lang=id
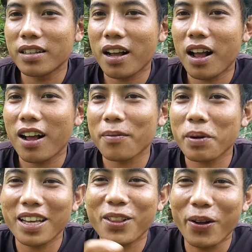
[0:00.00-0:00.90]
nah
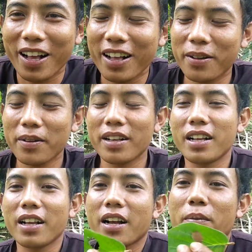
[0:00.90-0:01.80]
gitu ya
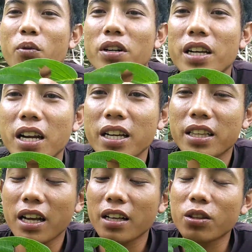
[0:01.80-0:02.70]
kemudian
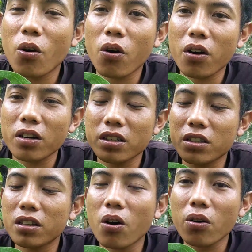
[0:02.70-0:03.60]
kita ketok
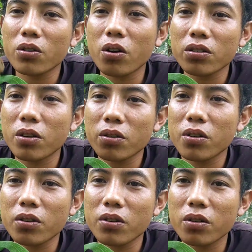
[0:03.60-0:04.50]
tok tok tok
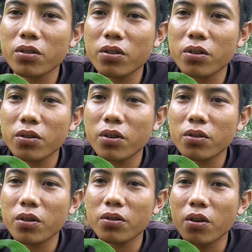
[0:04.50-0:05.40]
tok tok tok tok
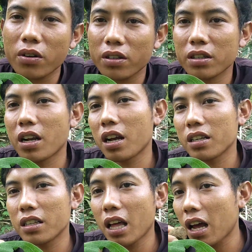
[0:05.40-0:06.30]
tok tok tok
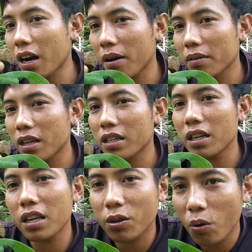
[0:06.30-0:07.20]
nah kita arah
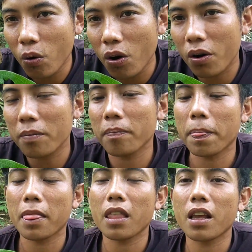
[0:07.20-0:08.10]
tadi ngidul
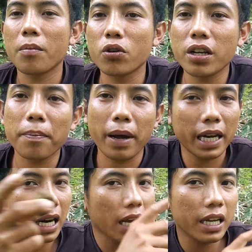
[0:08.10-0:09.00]
kemudian
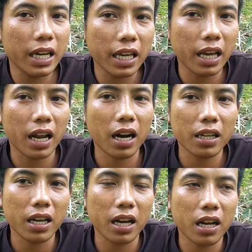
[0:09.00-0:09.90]
balik lagi nih
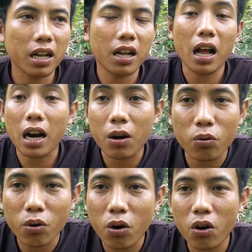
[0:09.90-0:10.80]
arahnya arah
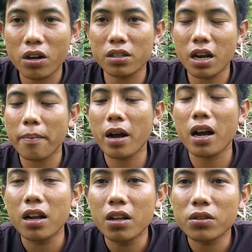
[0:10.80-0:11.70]
kulon
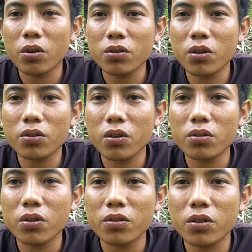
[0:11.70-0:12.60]
sama tok tok tok
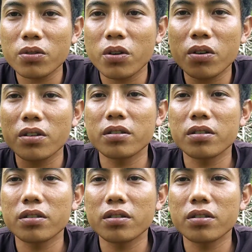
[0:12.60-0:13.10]
tok tok tok